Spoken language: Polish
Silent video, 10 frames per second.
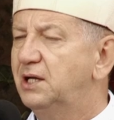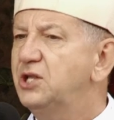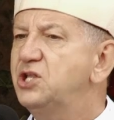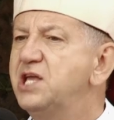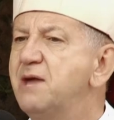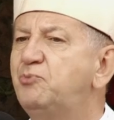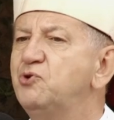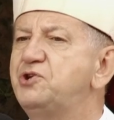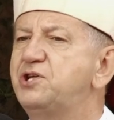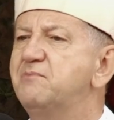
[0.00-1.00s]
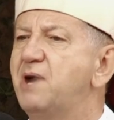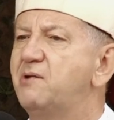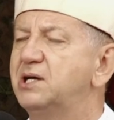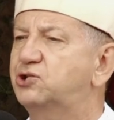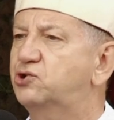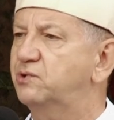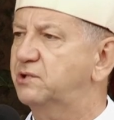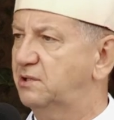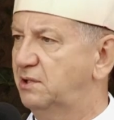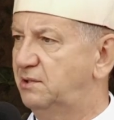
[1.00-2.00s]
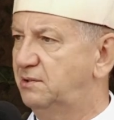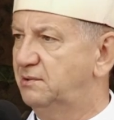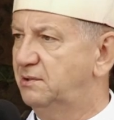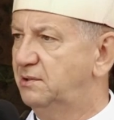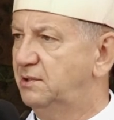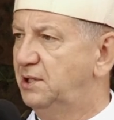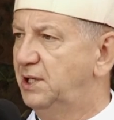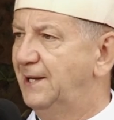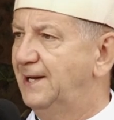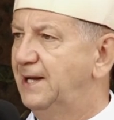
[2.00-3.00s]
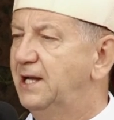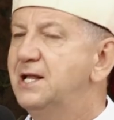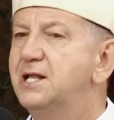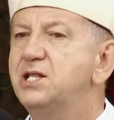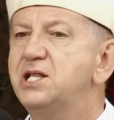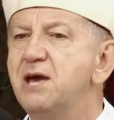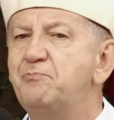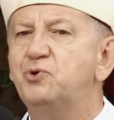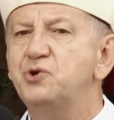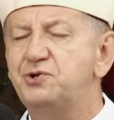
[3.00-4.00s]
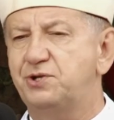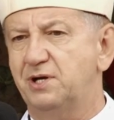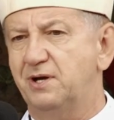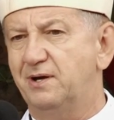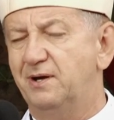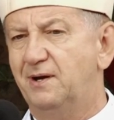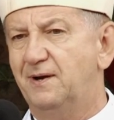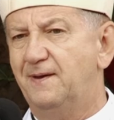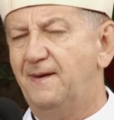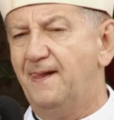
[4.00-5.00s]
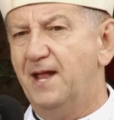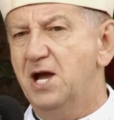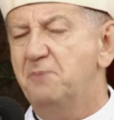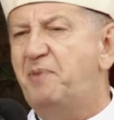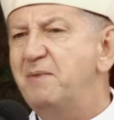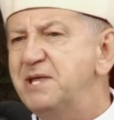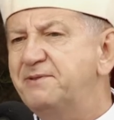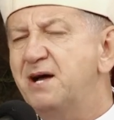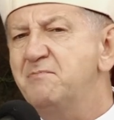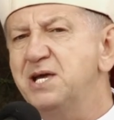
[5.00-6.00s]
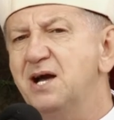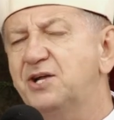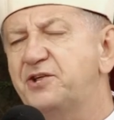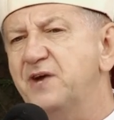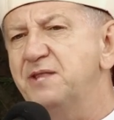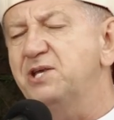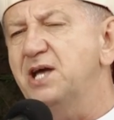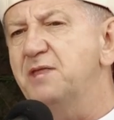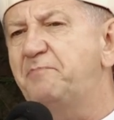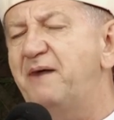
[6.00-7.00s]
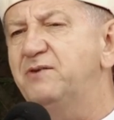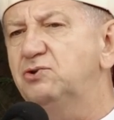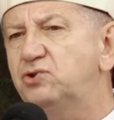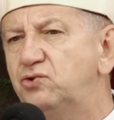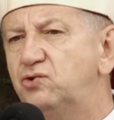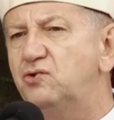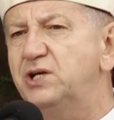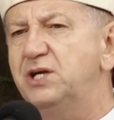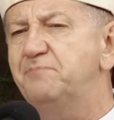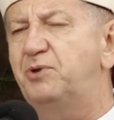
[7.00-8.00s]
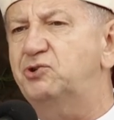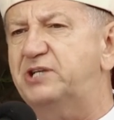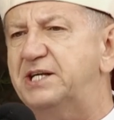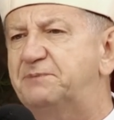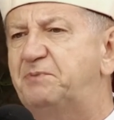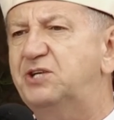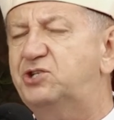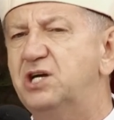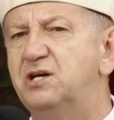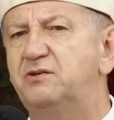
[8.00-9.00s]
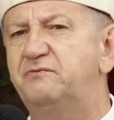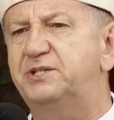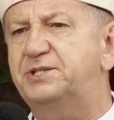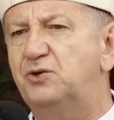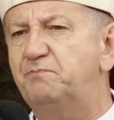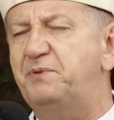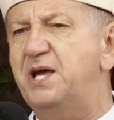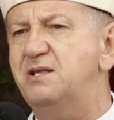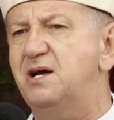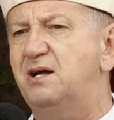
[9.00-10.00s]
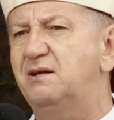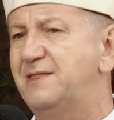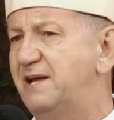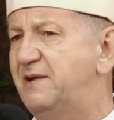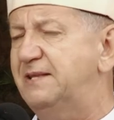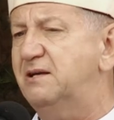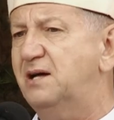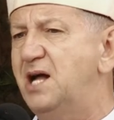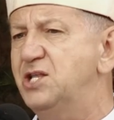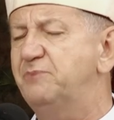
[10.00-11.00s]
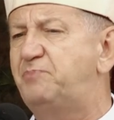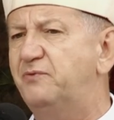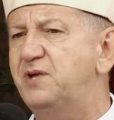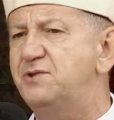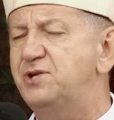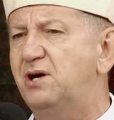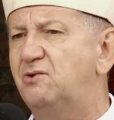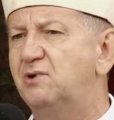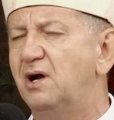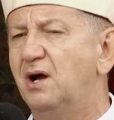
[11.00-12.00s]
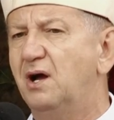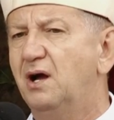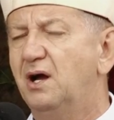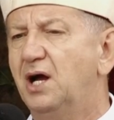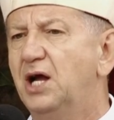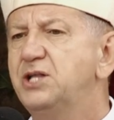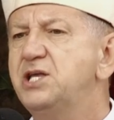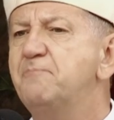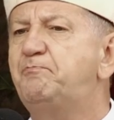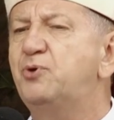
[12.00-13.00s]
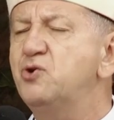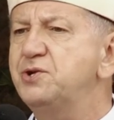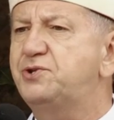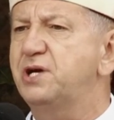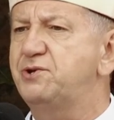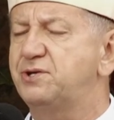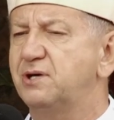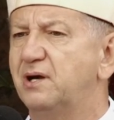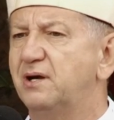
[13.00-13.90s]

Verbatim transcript: Nie bój się, mała trzutko. Nie bój się. Pamiętamy, jak święty Jan Paweł II podczas pierwszego wystąpienia na Watykanie powiedział, nie bójcie się.